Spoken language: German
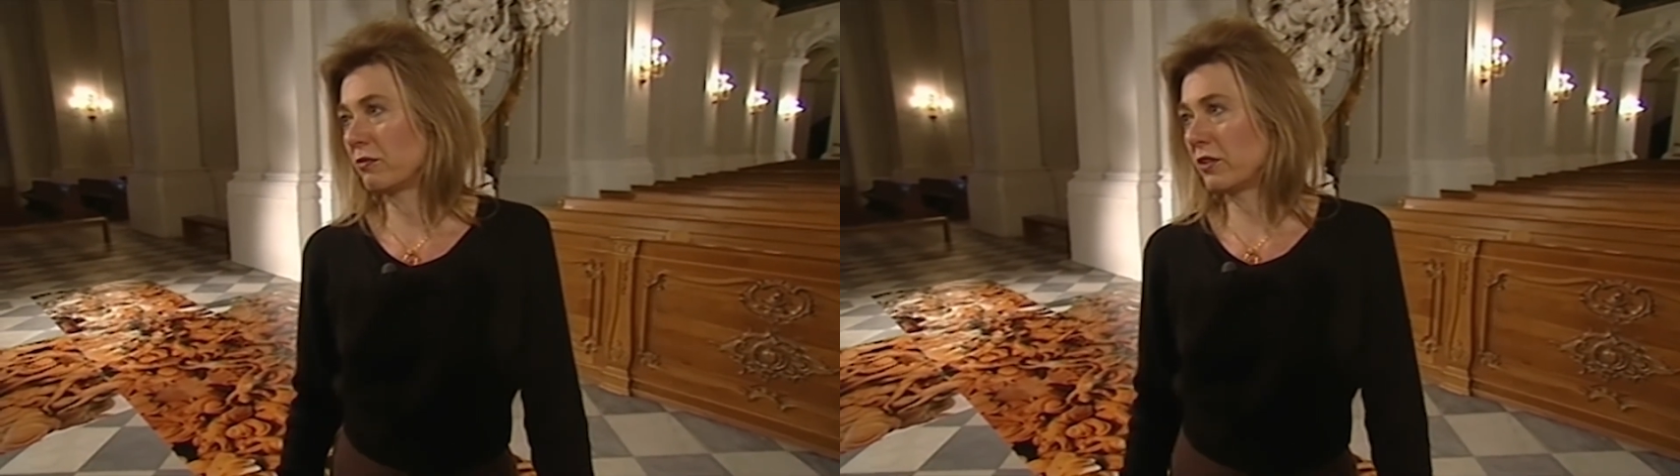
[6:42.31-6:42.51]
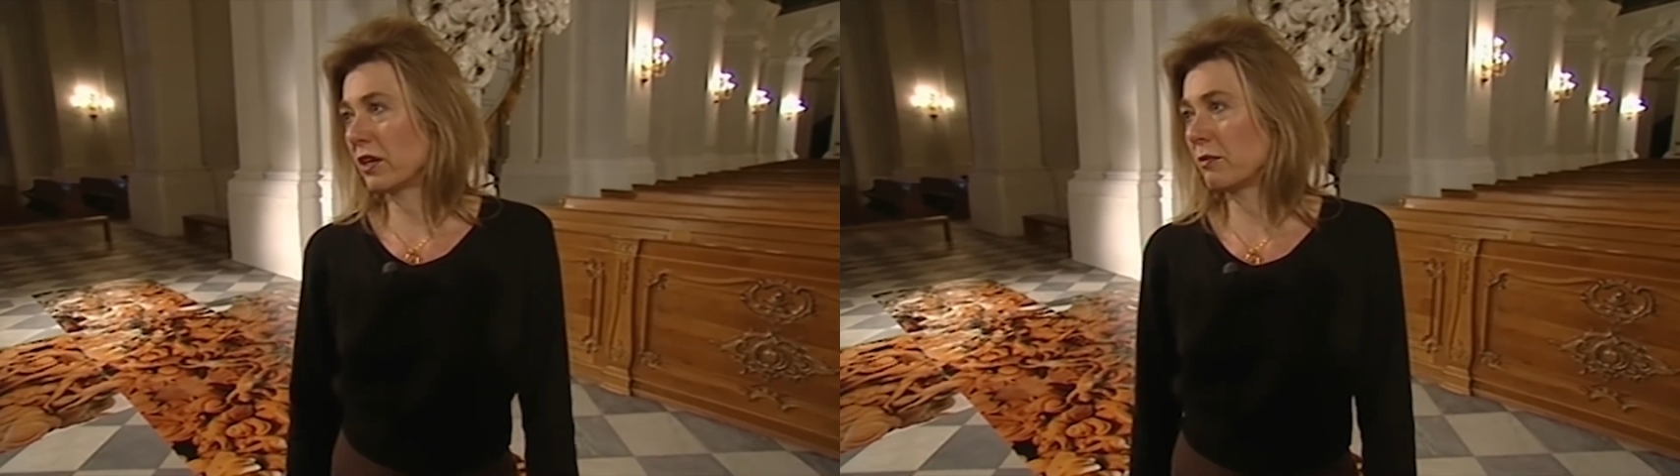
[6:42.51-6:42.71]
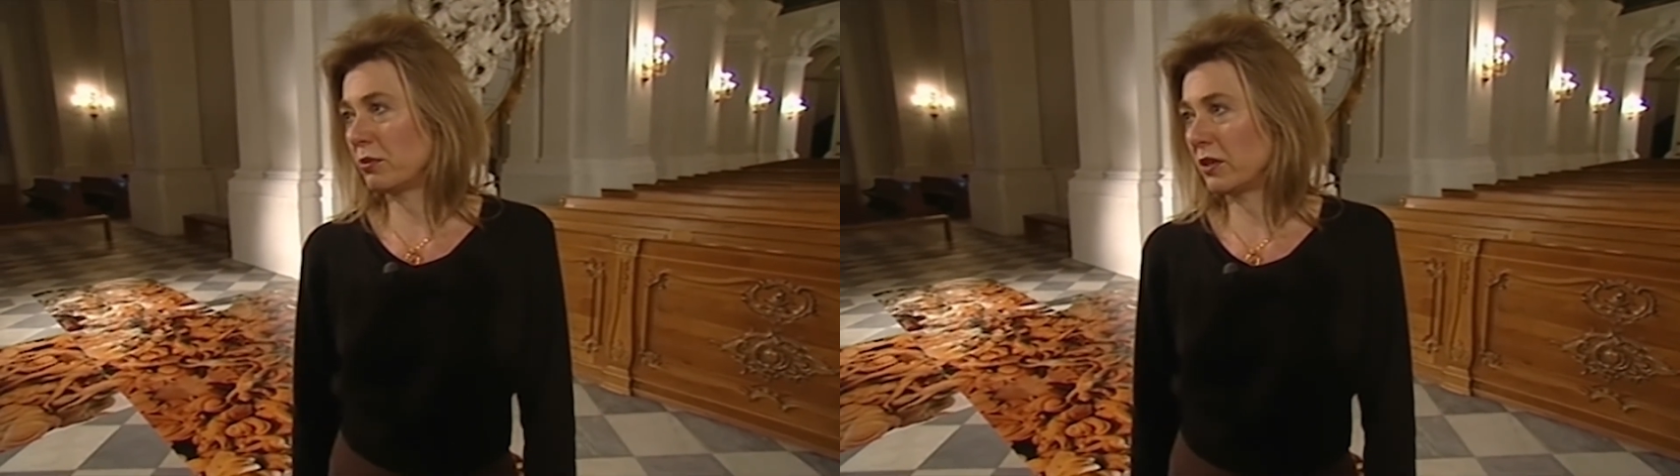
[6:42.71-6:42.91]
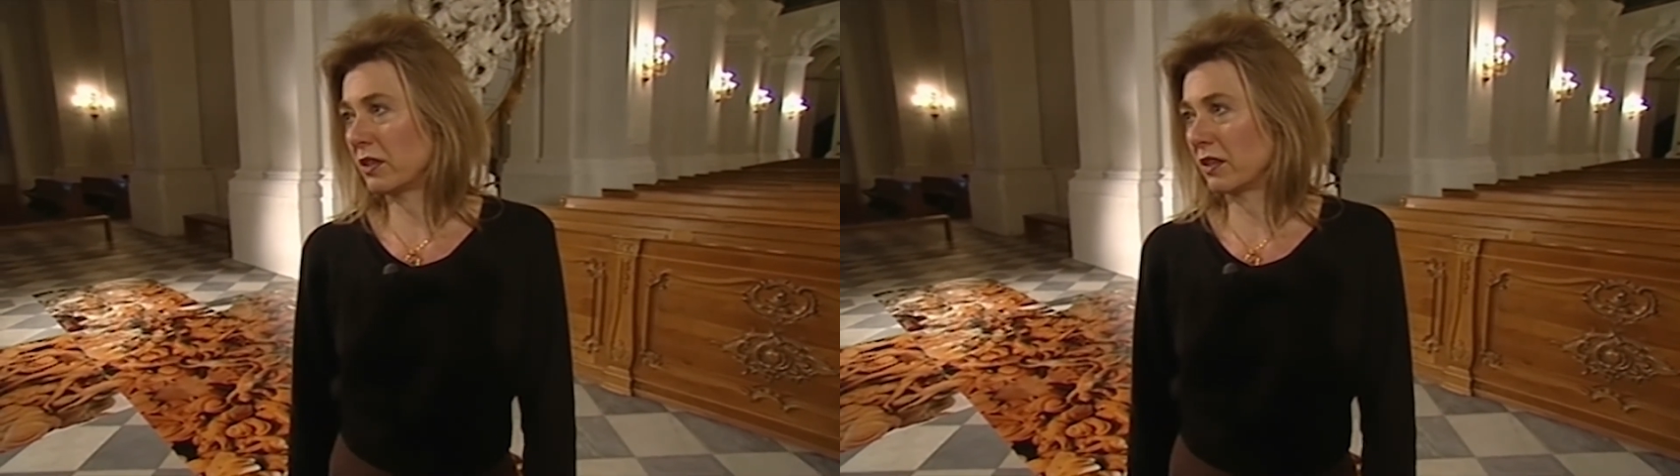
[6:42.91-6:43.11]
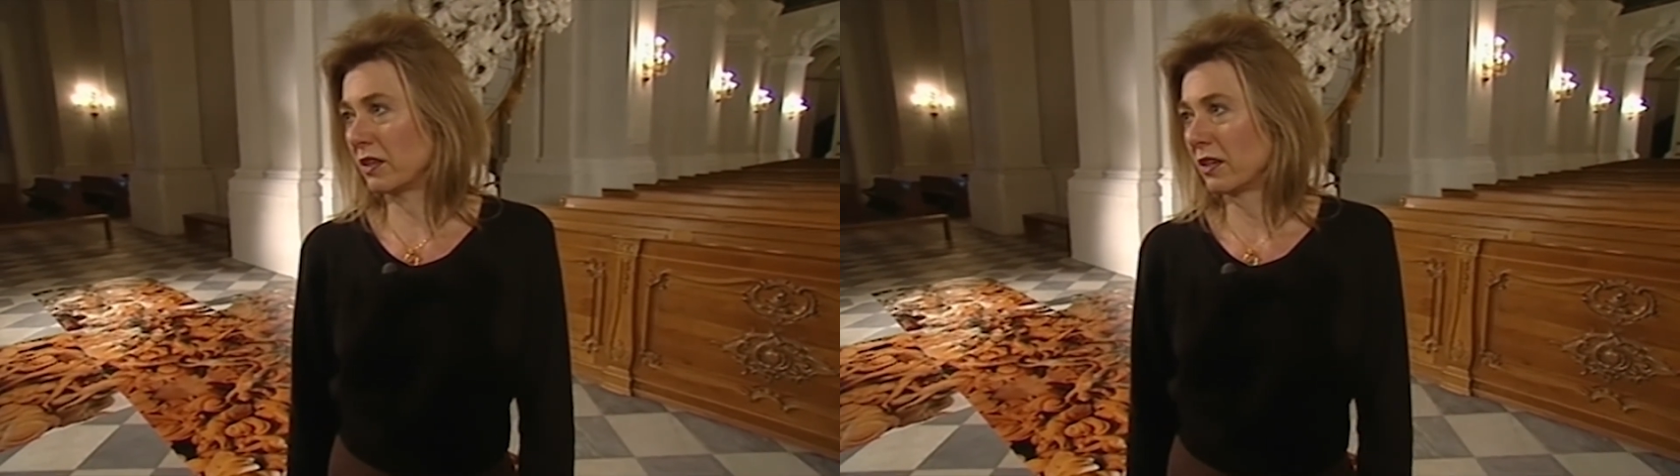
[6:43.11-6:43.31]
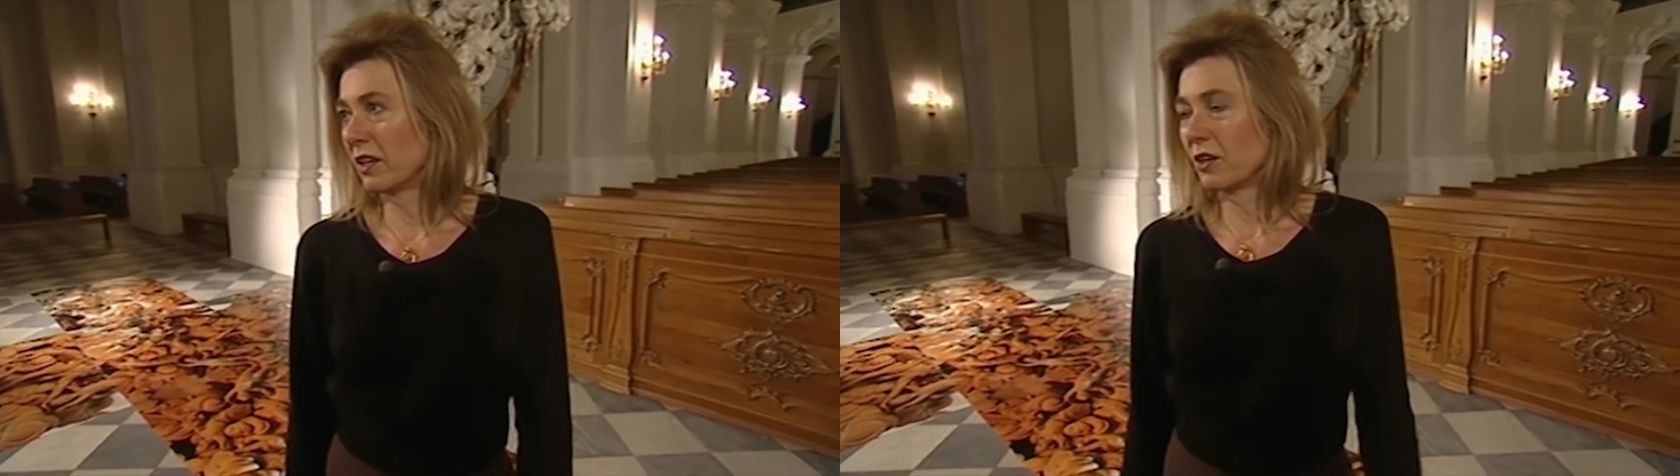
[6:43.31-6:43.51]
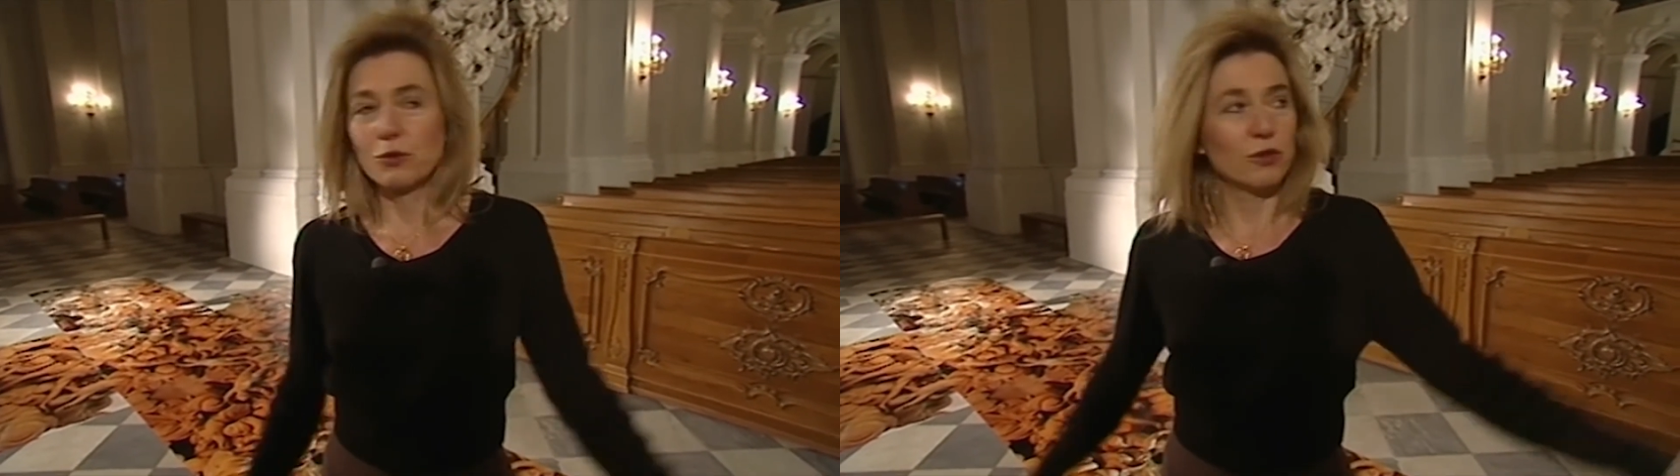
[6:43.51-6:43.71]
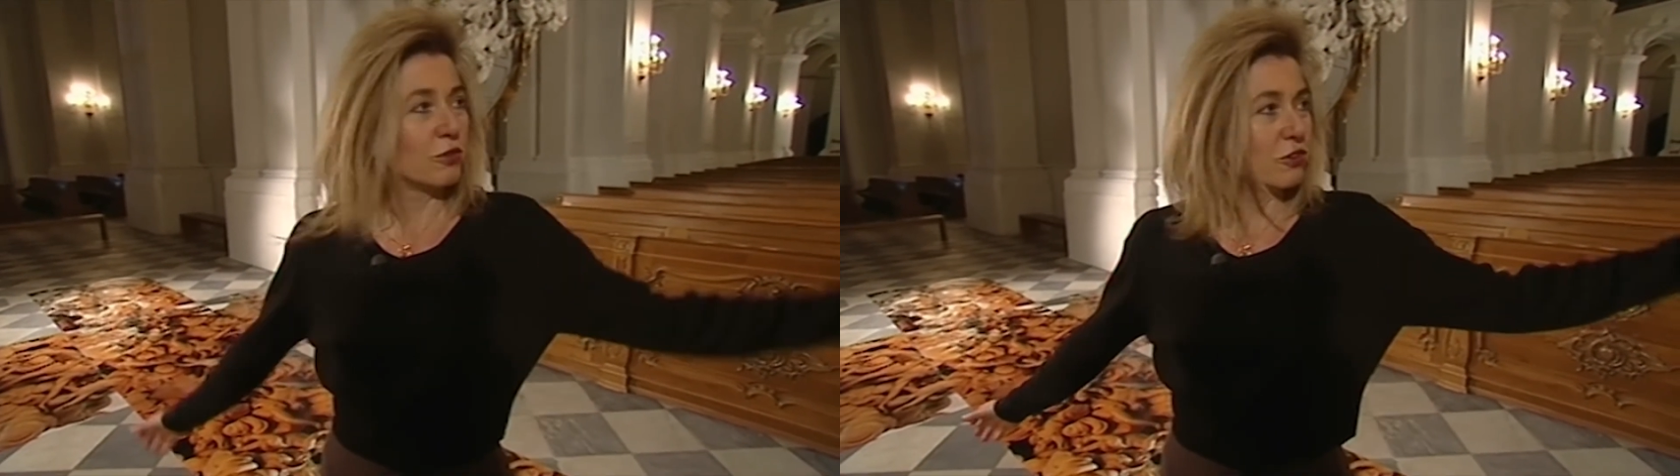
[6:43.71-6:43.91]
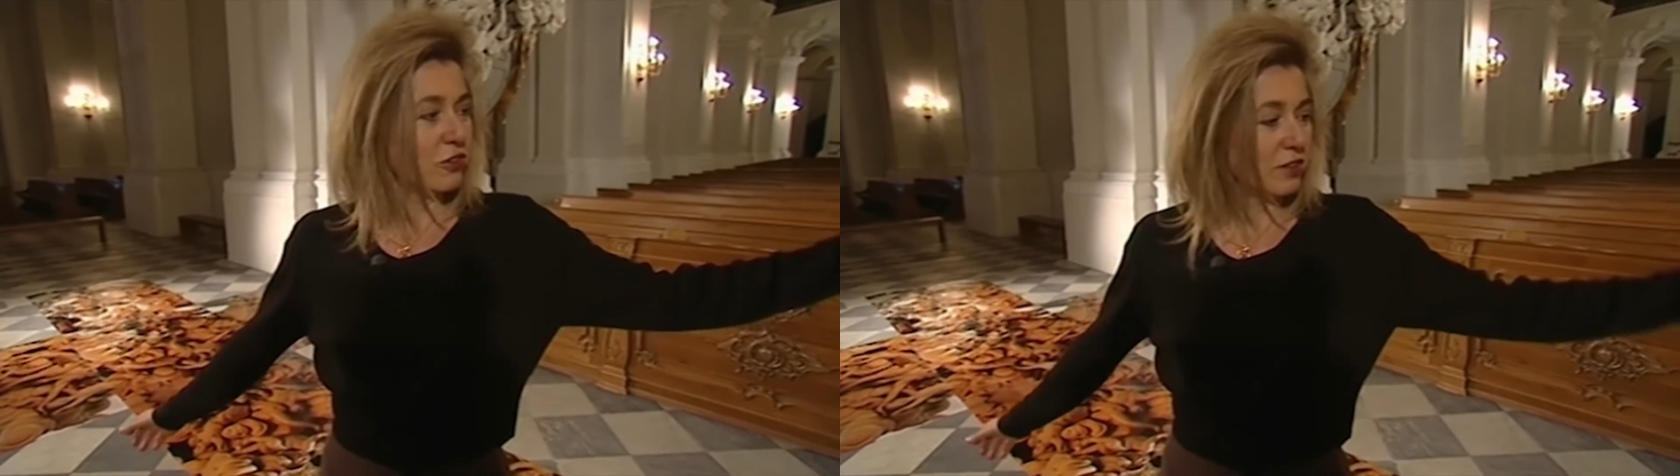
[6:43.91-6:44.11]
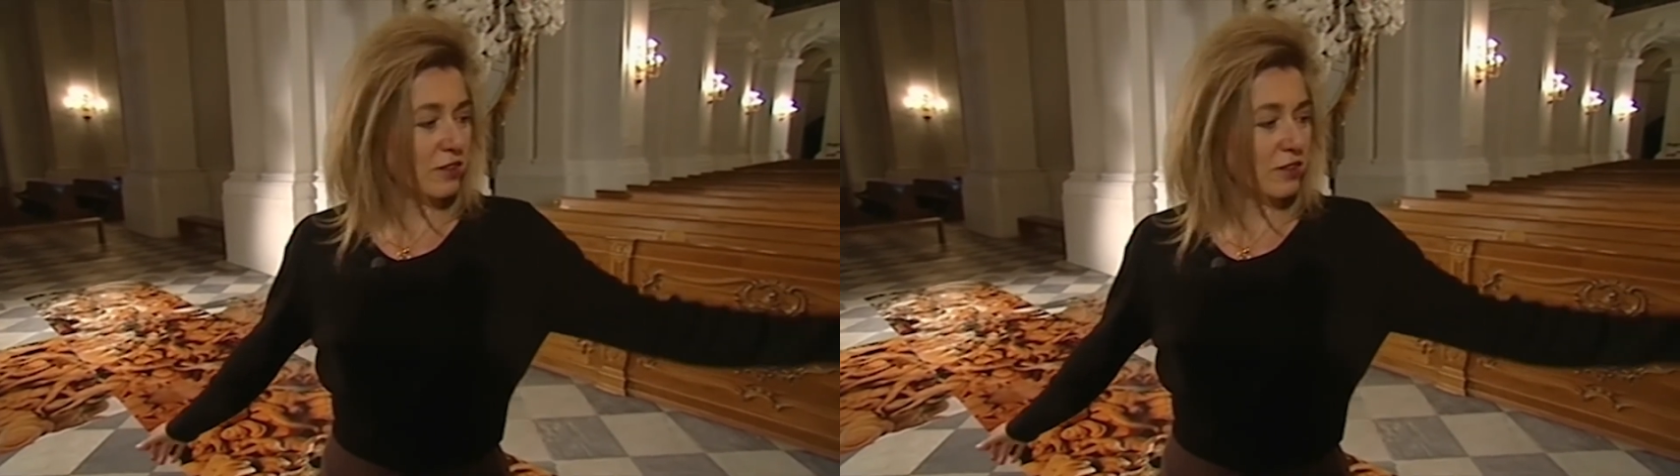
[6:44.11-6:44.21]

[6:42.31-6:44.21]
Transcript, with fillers: wieder bieten. Und zwischen